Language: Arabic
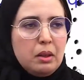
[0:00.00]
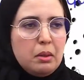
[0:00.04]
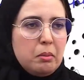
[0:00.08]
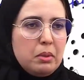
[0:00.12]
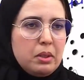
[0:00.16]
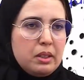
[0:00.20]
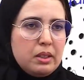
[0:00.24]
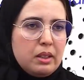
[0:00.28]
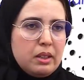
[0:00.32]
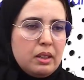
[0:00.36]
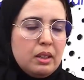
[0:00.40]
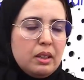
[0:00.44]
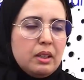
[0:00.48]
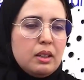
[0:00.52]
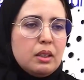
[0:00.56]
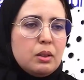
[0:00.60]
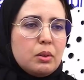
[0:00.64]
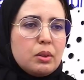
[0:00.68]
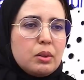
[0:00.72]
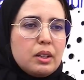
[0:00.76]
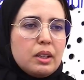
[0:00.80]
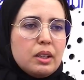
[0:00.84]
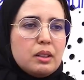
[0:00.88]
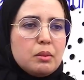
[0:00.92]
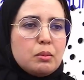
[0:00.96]
مثلا لو
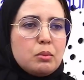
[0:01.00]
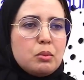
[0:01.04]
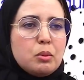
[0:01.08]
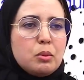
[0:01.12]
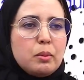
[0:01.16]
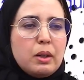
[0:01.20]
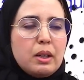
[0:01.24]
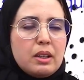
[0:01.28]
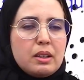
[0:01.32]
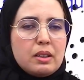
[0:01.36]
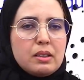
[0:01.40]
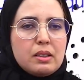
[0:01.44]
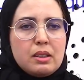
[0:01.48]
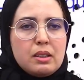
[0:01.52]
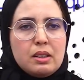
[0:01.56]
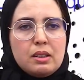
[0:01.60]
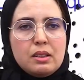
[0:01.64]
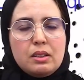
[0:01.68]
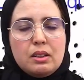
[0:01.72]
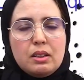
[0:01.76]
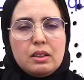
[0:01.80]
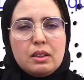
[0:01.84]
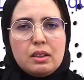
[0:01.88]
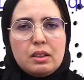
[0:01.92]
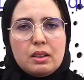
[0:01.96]
كان ممارسه
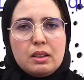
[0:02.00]
ديال